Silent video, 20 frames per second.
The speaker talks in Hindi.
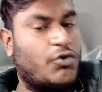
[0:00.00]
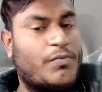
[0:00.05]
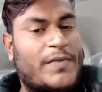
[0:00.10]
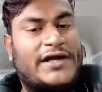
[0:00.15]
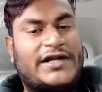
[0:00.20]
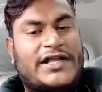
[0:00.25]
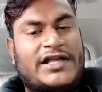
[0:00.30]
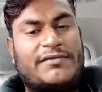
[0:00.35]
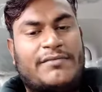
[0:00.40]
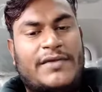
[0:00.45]

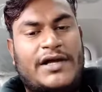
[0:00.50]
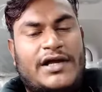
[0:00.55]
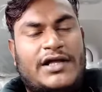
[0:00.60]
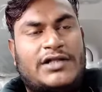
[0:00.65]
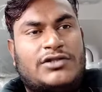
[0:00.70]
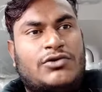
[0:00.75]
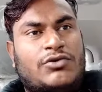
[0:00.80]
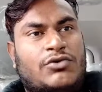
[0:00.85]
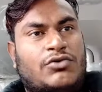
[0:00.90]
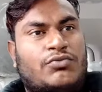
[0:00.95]
ऑटोमेटिक में
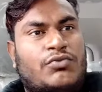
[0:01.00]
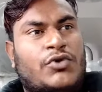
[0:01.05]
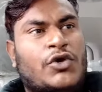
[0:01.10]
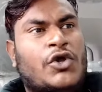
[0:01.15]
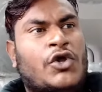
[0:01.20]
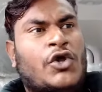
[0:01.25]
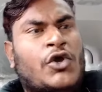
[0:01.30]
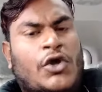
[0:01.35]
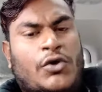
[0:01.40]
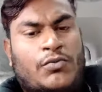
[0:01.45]
है तो
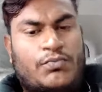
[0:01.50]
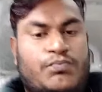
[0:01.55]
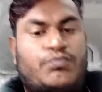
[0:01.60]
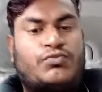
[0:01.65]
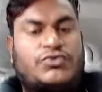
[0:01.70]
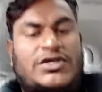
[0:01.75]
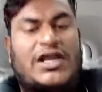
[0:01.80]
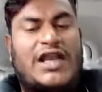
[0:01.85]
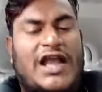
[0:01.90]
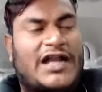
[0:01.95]

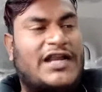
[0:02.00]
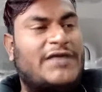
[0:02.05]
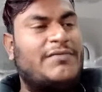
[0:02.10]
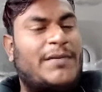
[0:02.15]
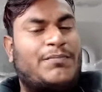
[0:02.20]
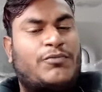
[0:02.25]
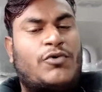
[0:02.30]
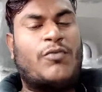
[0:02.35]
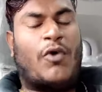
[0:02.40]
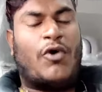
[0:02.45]
चलाने
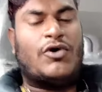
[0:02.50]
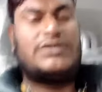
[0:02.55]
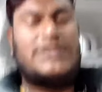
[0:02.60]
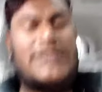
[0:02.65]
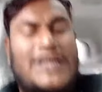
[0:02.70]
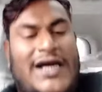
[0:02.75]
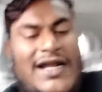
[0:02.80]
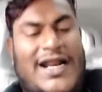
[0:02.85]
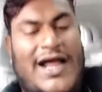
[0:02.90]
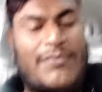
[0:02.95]
में आपको बहुत
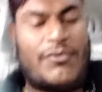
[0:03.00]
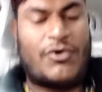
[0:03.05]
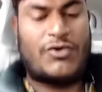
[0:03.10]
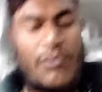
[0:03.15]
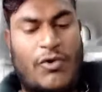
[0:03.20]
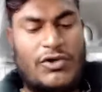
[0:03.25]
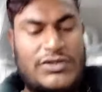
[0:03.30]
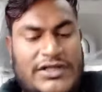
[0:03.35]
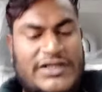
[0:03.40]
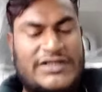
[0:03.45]
ही आराम
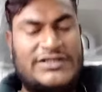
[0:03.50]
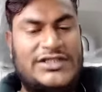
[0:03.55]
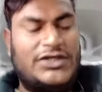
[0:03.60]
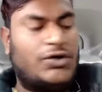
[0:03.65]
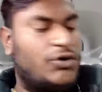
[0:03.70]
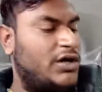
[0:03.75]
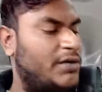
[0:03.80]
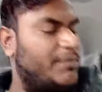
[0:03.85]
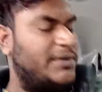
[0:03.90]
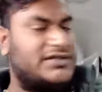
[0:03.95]
और बहुत ही ईजी
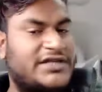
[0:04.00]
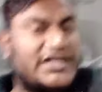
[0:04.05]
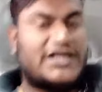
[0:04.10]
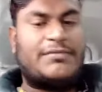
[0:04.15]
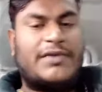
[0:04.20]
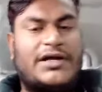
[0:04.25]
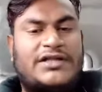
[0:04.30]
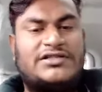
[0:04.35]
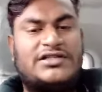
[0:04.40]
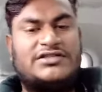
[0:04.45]
होगा बस
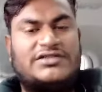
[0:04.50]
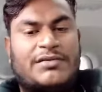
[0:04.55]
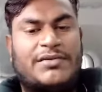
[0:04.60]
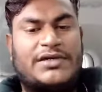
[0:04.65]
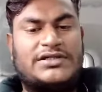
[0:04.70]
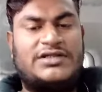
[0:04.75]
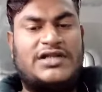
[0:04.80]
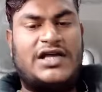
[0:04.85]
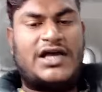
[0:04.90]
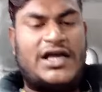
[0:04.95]
एक बार इसे
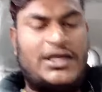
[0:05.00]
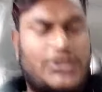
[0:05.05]
समझना